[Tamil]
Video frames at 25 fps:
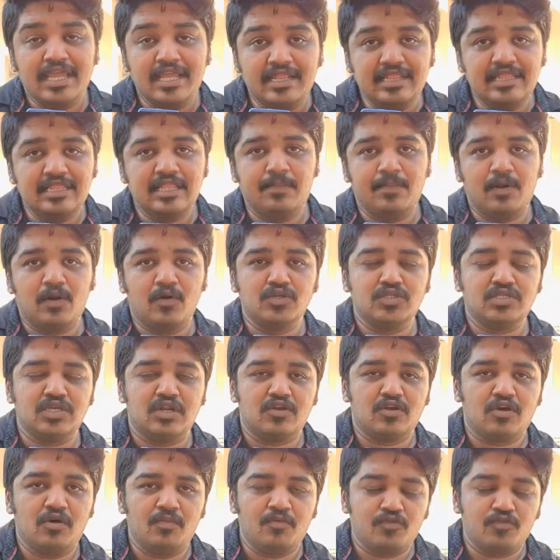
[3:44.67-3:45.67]
இந்த
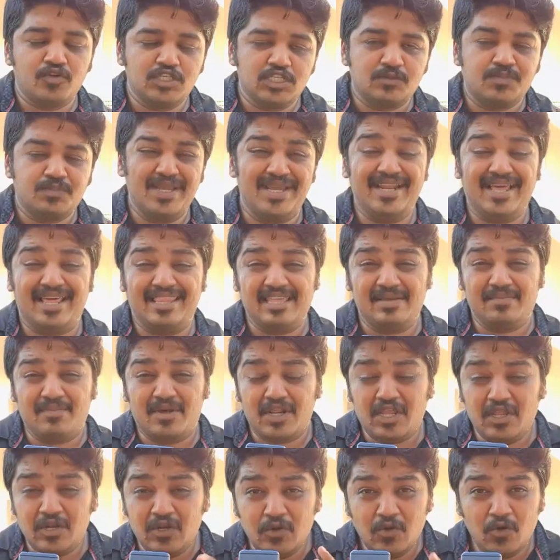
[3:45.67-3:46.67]
ப்ரௌசருக்கும் கொஞ்சம் ஸ்பீடு
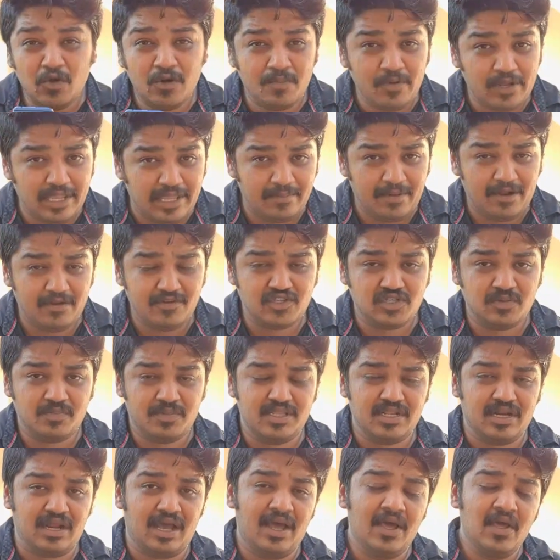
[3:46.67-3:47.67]
அதிகமாக இருக்கும் இன்னொரு முக்கியமான விஷயம்
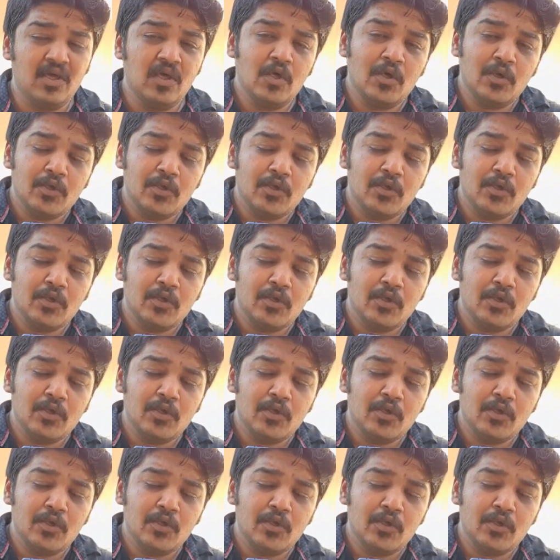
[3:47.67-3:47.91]
பார்த்திங்கன்னா